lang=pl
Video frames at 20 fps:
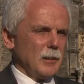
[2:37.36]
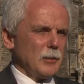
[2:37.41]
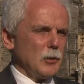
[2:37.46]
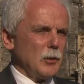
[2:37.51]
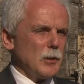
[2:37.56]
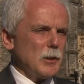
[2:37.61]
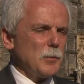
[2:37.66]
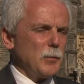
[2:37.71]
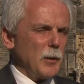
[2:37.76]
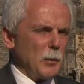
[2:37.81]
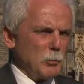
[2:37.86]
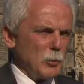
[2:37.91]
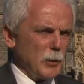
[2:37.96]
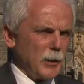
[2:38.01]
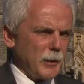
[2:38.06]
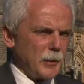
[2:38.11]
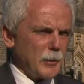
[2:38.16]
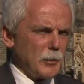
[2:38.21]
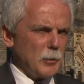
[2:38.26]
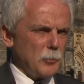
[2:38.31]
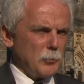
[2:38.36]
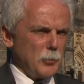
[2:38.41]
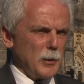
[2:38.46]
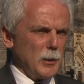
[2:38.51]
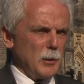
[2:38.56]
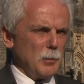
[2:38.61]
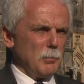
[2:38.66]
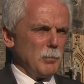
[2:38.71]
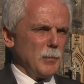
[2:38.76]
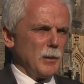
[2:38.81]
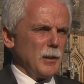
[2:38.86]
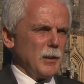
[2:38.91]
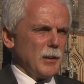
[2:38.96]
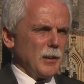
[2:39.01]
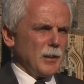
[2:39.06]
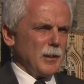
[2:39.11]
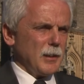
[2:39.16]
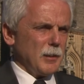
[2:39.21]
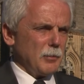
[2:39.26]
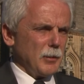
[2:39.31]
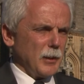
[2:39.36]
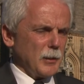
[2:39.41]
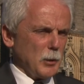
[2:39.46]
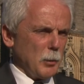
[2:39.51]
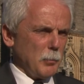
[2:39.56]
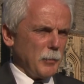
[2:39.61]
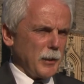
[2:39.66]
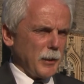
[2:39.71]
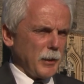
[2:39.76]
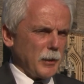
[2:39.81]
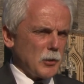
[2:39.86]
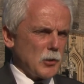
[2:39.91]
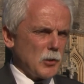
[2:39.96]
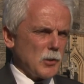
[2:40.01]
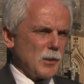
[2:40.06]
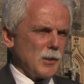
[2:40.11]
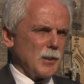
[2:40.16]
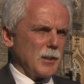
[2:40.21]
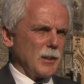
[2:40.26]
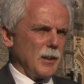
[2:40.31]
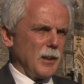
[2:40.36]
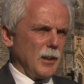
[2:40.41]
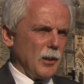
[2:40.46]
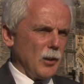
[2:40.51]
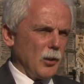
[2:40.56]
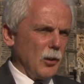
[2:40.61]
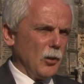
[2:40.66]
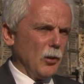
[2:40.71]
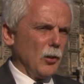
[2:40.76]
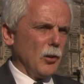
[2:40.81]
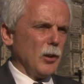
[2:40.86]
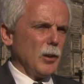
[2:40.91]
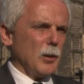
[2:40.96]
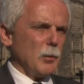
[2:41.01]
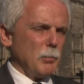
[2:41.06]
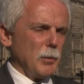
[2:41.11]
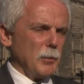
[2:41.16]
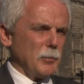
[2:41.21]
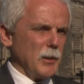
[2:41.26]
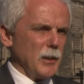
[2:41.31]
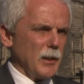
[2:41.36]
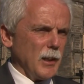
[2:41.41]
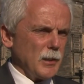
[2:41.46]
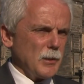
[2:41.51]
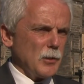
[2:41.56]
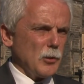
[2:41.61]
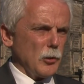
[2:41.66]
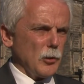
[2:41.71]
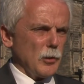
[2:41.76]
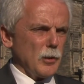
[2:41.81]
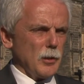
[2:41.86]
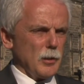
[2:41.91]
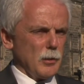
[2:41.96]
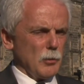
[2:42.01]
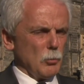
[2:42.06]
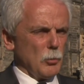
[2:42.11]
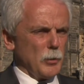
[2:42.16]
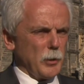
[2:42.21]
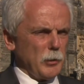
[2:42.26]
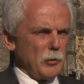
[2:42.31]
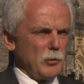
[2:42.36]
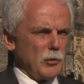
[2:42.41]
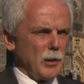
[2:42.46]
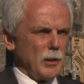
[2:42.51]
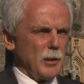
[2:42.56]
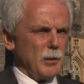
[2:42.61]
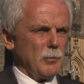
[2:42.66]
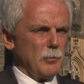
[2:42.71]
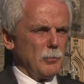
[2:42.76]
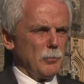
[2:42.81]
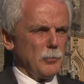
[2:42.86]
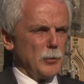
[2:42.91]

To jest fabularny film e, Waldemara Krzystka o pewnej akcji e, ukrycia,